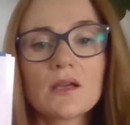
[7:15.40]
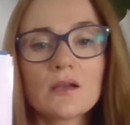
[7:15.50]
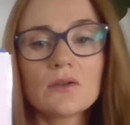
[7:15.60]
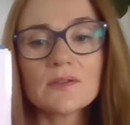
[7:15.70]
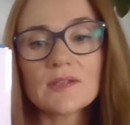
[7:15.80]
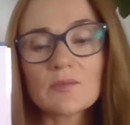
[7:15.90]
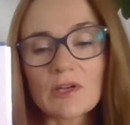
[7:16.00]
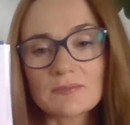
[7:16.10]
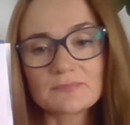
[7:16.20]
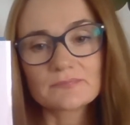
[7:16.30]
Le
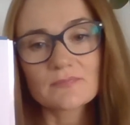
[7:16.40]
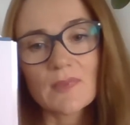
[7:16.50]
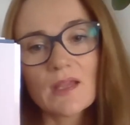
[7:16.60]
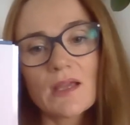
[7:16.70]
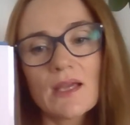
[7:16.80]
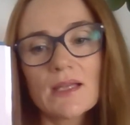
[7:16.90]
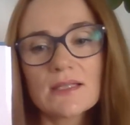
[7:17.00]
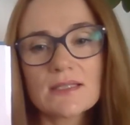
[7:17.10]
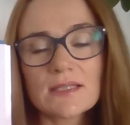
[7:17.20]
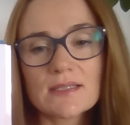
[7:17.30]
témoin. Un
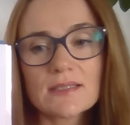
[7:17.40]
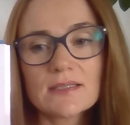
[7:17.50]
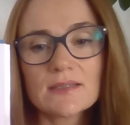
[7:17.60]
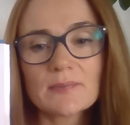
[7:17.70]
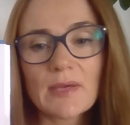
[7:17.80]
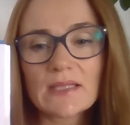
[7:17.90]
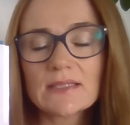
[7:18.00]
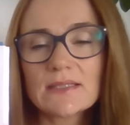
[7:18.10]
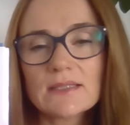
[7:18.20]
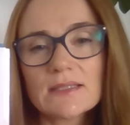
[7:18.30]
exercice
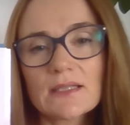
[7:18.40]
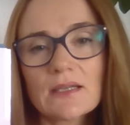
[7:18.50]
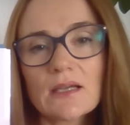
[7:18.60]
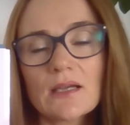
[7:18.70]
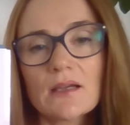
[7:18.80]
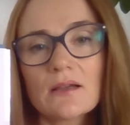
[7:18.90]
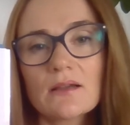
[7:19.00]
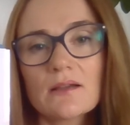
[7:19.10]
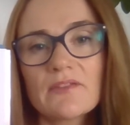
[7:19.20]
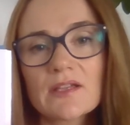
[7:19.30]
pratique
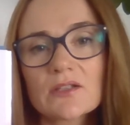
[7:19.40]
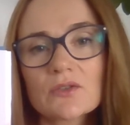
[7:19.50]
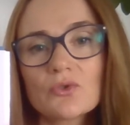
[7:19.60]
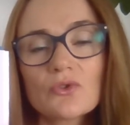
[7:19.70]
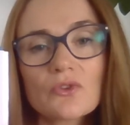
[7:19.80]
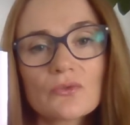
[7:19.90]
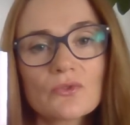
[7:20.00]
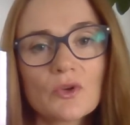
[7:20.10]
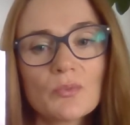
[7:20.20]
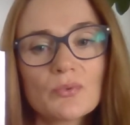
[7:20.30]
avec deux
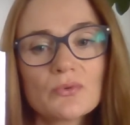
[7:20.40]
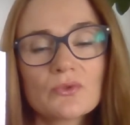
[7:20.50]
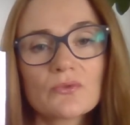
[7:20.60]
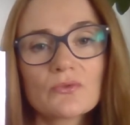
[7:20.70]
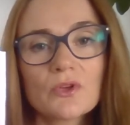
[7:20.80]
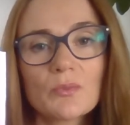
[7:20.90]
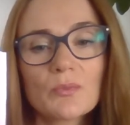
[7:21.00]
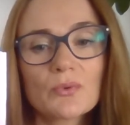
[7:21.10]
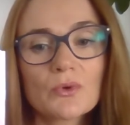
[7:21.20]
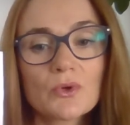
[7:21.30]
enveloppes, une
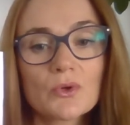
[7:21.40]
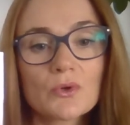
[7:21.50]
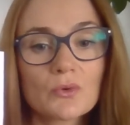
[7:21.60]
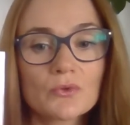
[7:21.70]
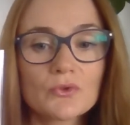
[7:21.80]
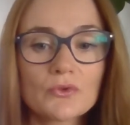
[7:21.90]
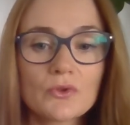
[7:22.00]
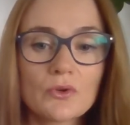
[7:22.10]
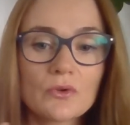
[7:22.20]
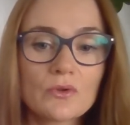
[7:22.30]
enveloppe
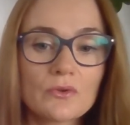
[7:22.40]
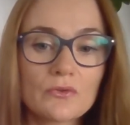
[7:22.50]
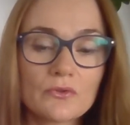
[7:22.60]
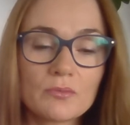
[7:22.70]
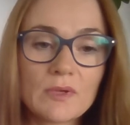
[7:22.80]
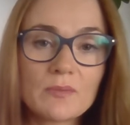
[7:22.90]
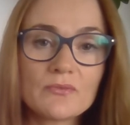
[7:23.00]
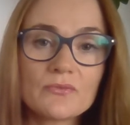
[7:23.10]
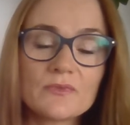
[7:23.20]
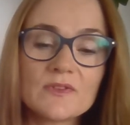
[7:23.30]
contenant ce
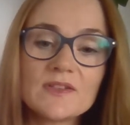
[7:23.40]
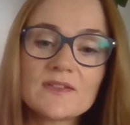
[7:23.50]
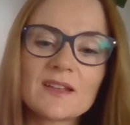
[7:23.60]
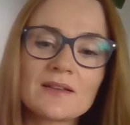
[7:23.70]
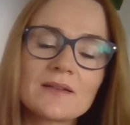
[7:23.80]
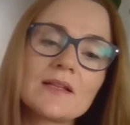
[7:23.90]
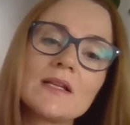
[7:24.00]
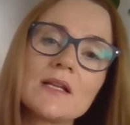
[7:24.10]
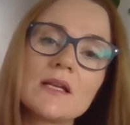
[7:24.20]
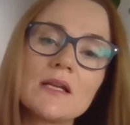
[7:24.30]
même dessin
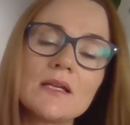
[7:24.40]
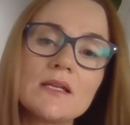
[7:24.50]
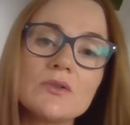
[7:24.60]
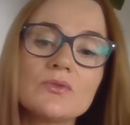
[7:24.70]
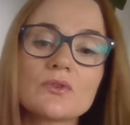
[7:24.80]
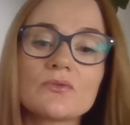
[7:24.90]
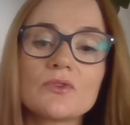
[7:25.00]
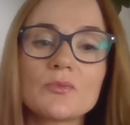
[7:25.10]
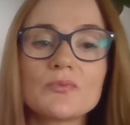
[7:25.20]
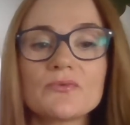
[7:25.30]
et une
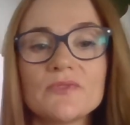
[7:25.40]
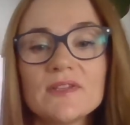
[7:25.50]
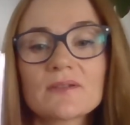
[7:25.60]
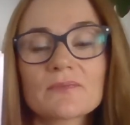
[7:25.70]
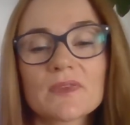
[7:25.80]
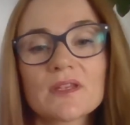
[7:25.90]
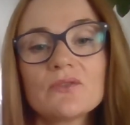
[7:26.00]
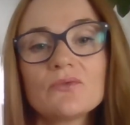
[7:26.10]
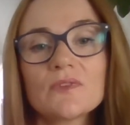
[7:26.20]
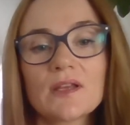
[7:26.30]
enveloppe vide
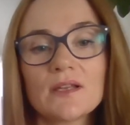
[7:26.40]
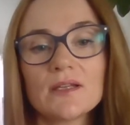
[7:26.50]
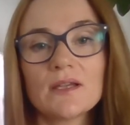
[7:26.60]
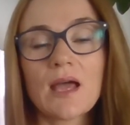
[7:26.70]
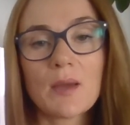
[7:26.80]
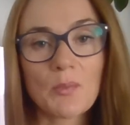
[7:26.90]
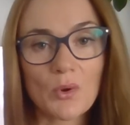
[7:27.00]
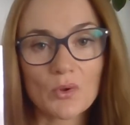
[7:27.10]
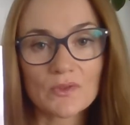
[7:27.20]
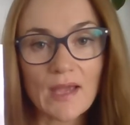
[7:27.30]
et vous allez
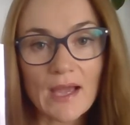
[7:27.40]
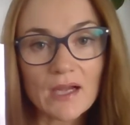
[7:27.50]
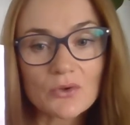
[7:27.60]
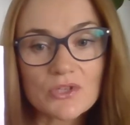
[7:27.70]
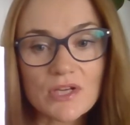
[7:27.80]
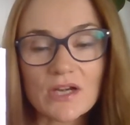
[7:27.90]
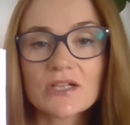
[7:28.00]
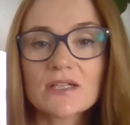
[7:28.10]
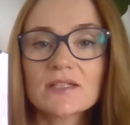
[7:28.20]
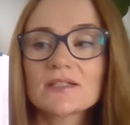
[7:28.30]
apprendre à
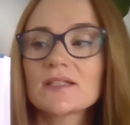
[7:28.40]
rechercher